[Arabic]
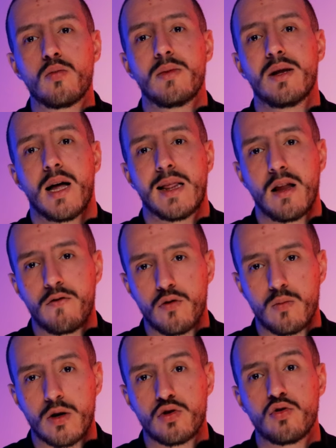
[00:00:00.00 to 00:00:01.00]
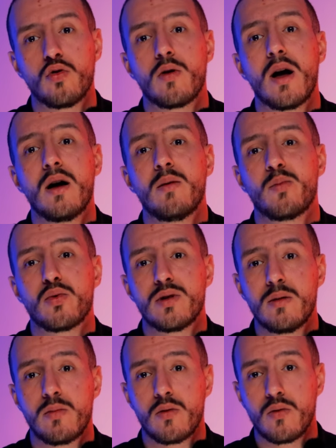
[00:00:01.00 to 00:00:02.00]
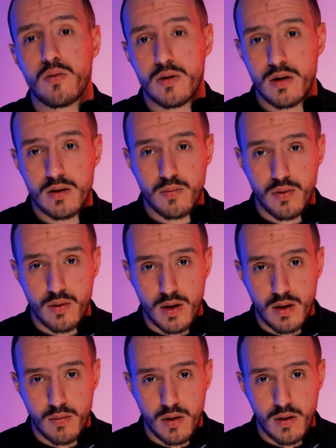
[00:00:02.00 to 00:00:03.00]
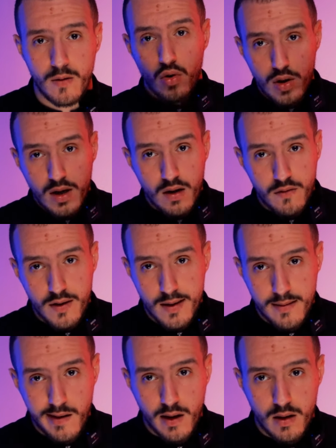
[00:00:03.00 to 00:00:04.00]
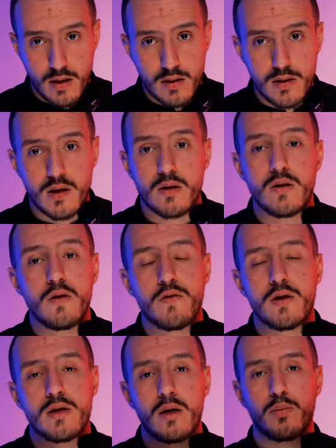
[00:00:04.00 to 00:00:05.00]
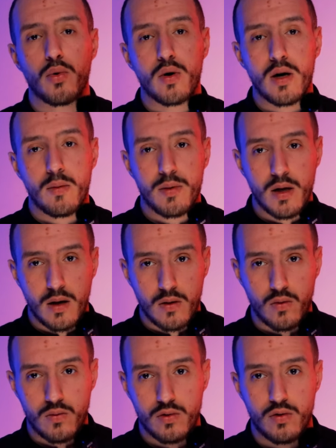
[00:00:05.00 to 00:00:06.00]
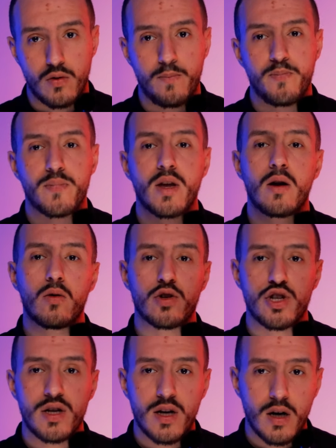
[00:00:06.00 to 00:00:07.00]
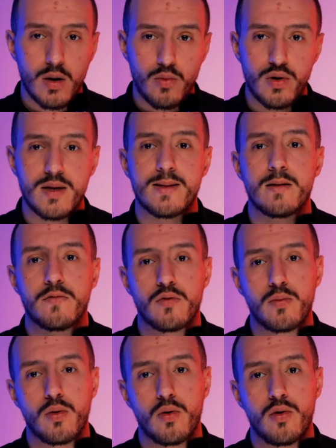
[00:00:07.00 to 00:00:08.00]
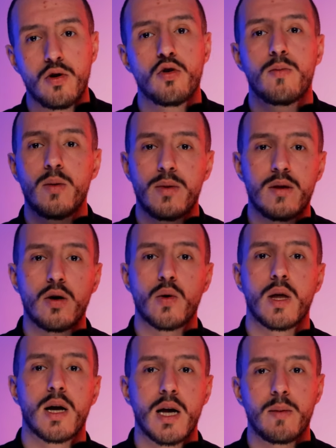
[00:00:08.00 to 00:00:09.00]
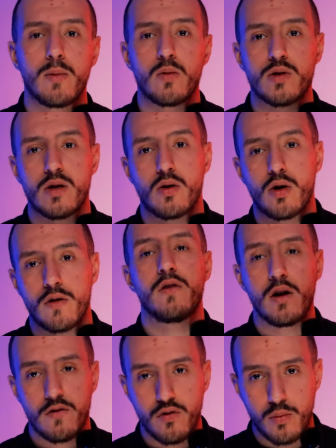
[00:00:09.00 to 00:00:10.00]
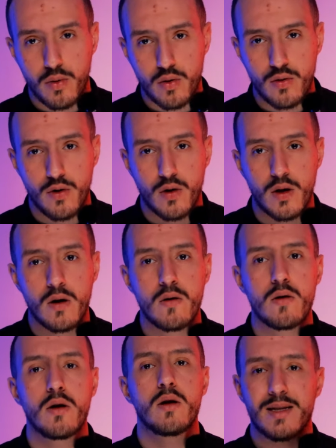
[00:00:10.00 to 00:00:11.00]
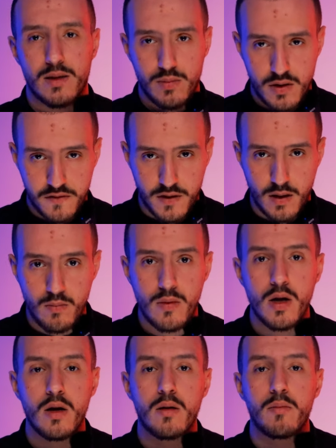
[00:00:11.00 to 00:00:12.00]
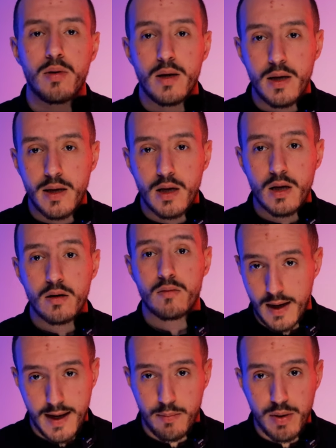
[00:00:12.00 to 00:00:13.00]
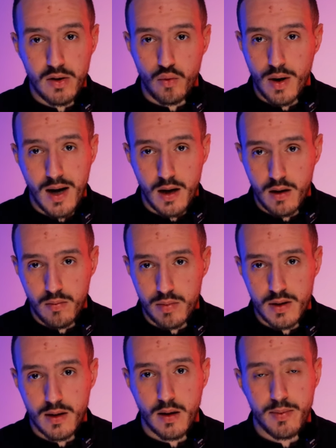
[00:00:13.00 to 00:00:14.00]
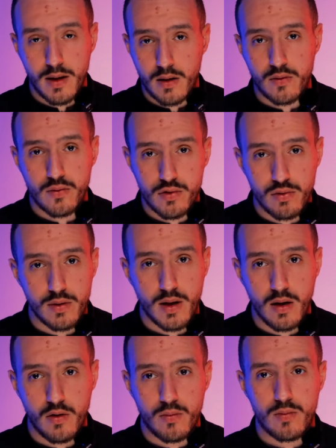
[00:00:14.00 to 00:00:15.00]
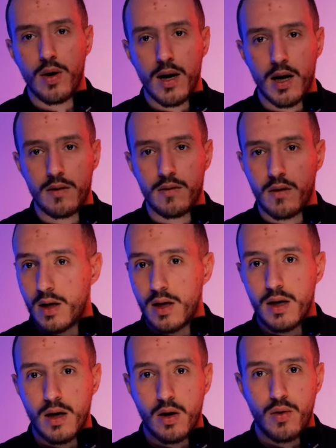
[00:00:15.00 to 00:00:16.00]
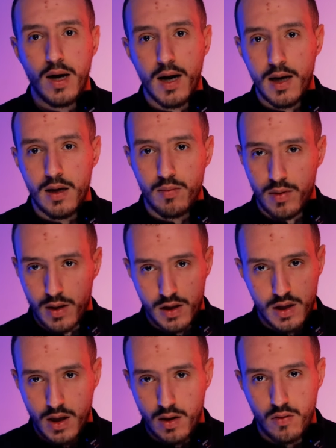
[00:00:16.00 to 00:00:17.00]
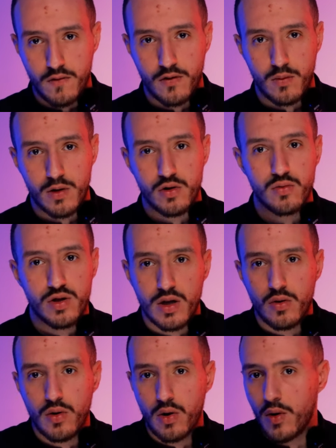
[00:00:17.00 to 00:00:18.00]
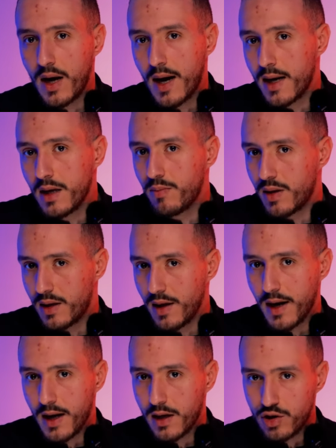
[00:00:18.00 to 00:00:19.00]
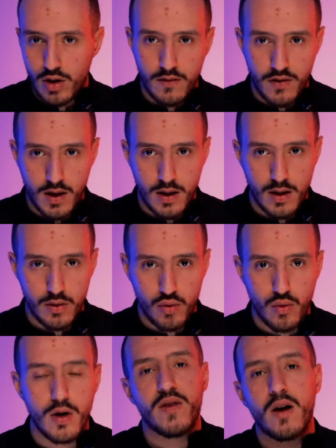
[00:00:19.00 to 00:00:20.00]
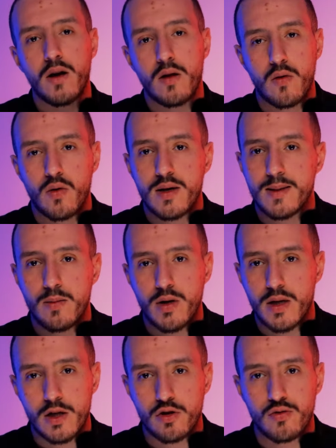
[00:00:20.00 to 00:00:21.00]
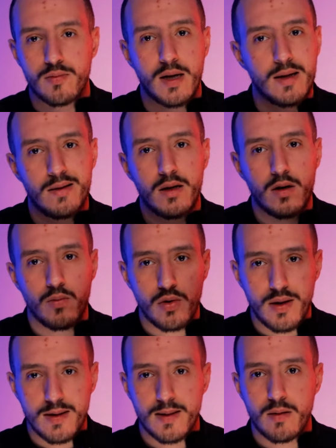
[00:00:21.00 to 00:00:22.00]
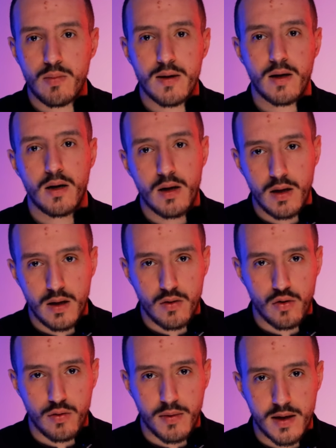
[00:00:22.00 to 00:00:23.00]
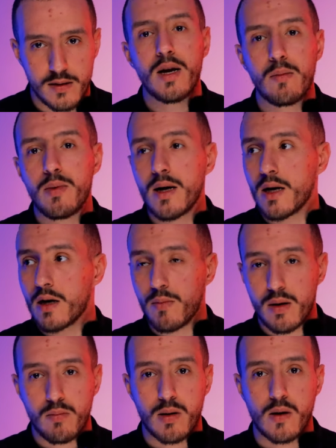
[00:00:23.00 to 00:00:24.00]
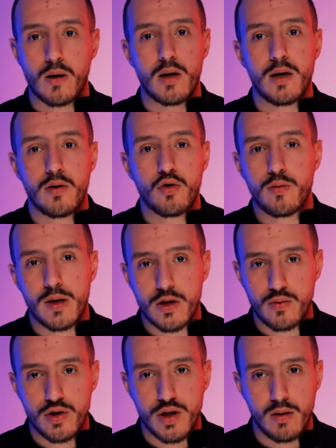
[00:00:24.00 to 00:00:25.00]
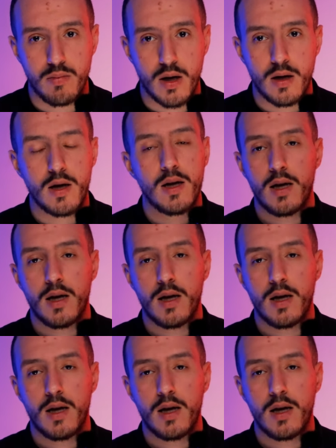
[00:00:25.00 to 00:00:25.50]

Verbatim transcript: ومن هاد لا فورماسيون امبوسيبل تكون ديسپونيبل دوكا في انترنت سي ديفيسيل بور كابتي لاتونسيون الوغ جينيرالمون لي زانفوبرونور ميم نتا وداك حيت لونسي روحك في لانفوبرونوريا لازم تفهم بالليك العباد واعره باش تكابتي لاطونسيون تاعهم واحد لي او حايب يشري انفورماسيون سيكو او حايب يدير حاجه في حياته يا دوكا زعما اكزومبل عندك مكتسبات على الاي كوميرس وعلى بالك من برا الاي كوميرس واش يبان